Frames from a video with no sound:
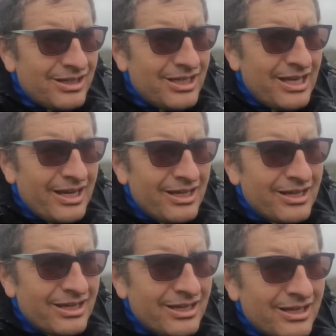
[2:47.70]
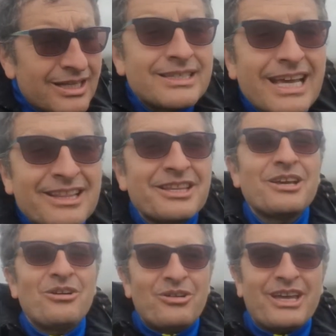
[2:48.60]
Il? Il
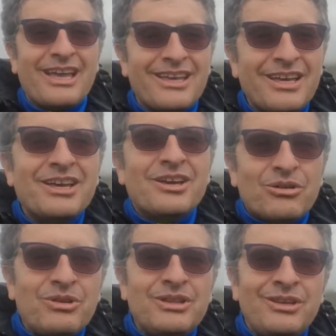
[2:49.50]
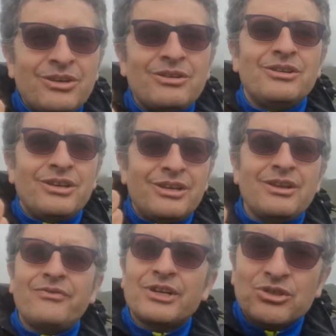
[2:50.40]
7, ok. Quindi
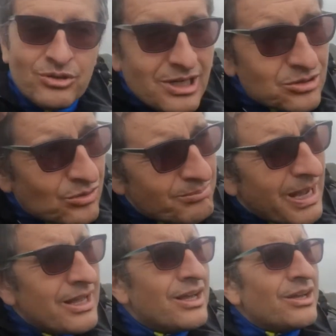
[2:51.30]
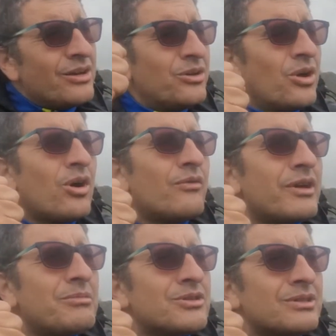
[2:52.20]
il, faccio io la somma.
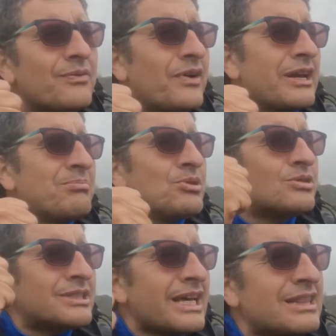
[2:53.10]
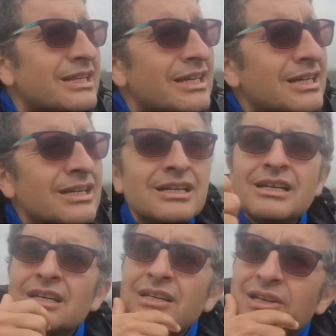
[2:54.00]
9 bisogna fare più 7.
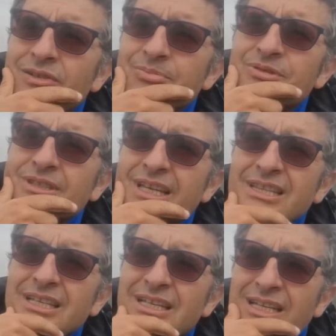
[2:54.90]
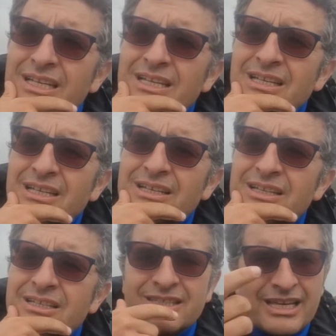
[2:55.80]
9 più 7
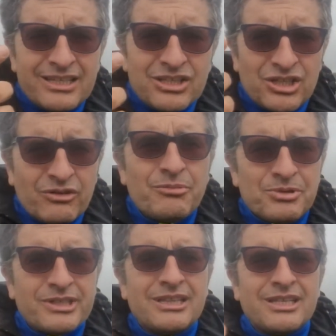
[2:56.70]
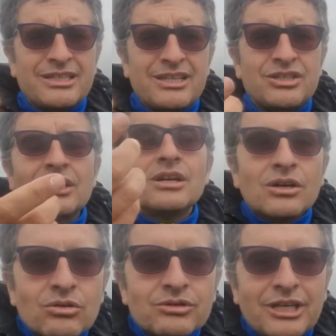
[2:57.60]
è 16. 9 più 7 è 16.
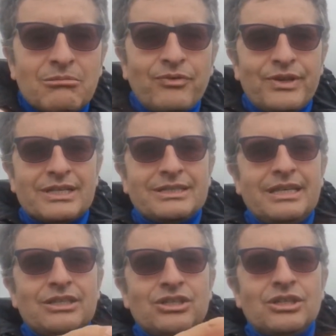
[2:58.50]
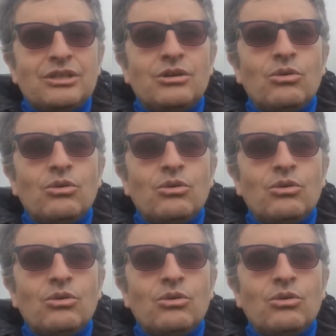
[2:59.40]
Contiamo fino a 16.